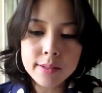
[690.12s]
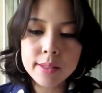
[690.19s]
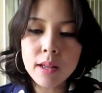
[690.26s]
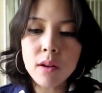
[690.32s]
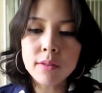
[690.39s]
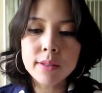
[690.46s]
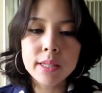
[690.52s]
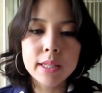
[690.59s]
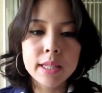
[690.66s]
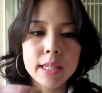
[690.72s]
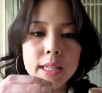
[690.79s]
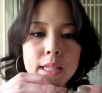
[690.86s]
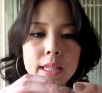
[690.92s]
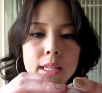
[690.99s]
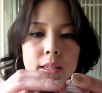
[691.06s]
สองสิ่ง
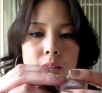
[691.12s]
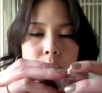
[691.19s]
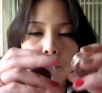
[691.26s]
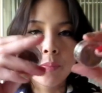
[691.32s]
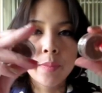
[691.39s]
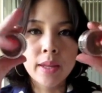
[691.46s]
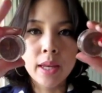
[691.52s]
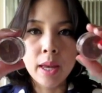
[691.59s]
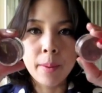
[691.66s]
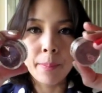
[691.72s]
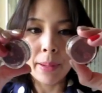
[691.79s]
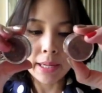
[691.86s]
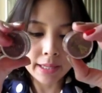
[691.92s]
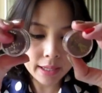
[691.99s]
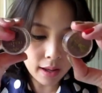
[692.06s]
นี้
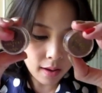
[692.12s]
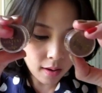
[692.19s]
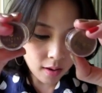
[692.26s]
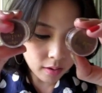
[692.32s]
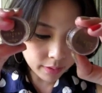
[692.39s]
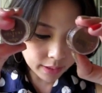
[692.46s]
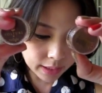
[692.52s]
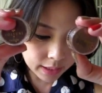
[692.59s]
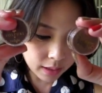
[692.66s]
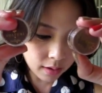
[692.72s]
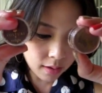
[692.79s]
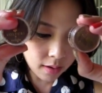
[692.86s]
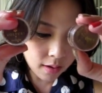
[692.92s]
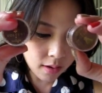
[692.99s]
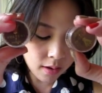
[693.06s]
เป็นของยี่
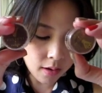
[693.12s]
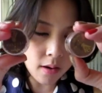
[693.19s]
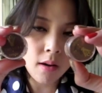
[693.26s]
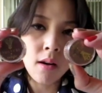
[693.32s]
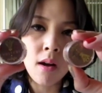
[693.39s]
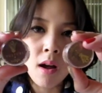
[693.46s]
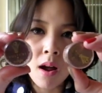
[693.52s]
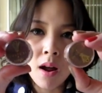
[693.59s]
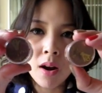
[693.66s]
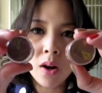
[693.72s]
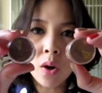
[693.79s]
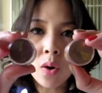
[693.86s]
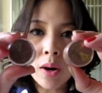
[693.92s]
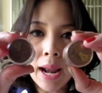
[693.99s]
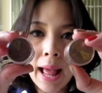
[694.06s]
ห้อโล
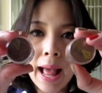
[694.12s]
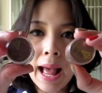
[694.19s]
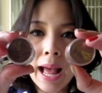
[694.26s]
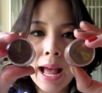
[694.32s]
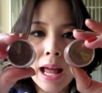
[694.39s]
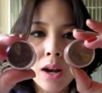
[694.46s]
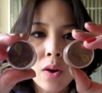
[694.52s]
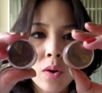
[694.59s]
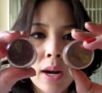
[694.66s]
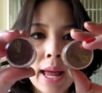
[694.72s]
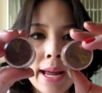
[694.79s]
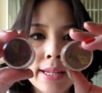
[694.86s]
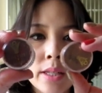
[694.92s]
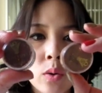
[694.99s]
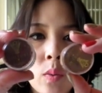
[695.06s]
ล่าค่ะโลล่า
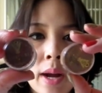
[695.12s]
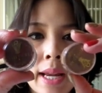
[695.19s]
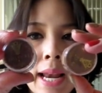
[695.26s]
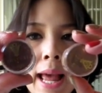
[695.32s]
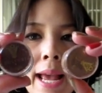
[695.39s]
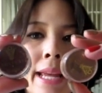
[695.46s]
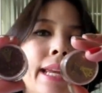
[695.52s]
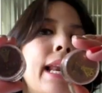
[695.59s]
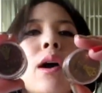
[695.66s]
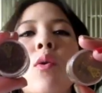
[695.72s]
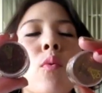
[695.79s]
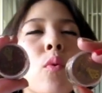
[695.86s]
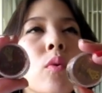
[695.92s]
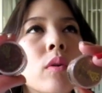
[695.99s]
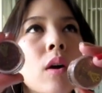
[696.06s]
Twilight เรา
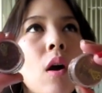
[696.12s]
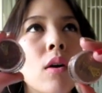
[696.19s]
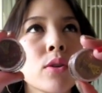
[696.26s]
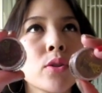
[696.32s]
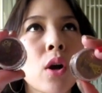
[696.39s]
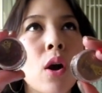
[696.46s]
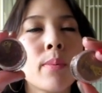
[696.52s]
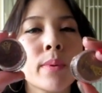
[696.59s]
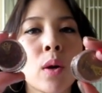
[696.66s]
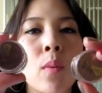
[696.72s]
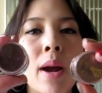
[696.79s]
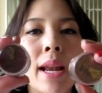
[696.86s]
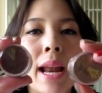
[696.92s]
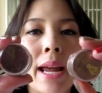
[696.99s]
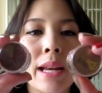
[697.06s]
ก็ชอบ
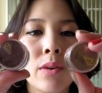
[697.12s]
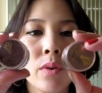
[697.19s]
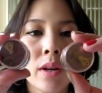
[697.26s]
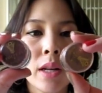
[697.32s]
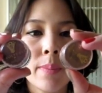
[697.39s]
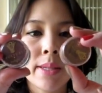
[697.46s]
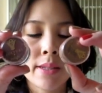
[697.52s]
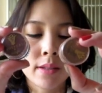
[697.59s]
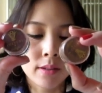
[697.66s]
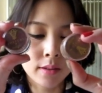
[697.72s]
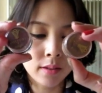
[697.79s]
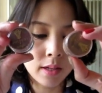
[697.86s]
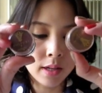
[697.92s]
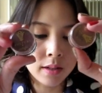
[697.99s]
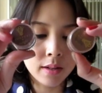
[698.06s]
Twilight เราก็เลยไปซื้อ
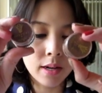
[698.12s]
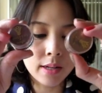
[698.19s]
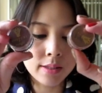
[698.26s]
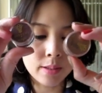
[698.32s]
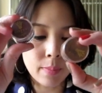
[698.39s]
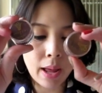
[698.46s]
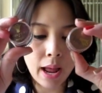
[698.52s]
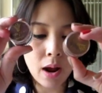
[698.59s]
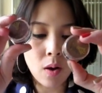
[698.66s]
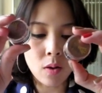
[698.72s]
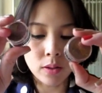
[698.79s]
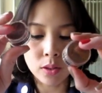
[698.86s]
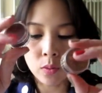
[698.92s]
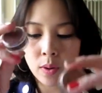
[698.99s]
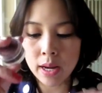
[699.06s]
เครื่องสำอางของ
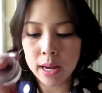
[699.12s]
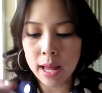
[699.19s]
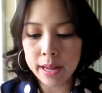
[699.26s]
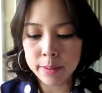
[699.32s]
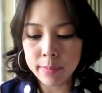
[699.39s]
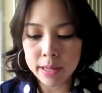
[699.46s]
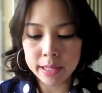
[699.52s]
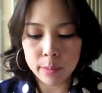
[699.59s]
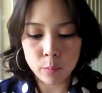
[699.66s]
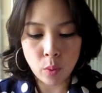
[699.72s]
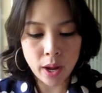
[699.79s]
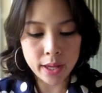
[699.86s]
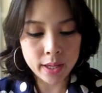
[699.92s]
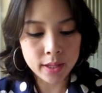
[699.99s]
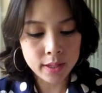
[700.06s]
Twilight มาเก็บ
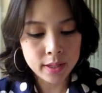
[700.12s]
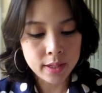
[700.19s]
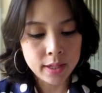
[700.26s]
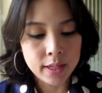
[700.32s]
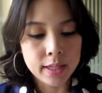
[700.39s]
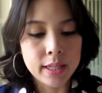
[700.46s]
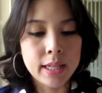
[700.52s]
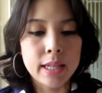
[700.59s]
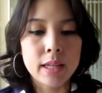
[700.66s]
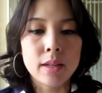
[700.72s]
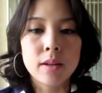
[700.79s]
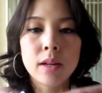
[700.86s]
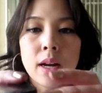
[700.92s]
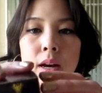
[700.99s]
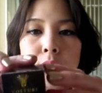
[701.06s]
ไว้นี่
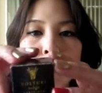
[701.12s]
เขา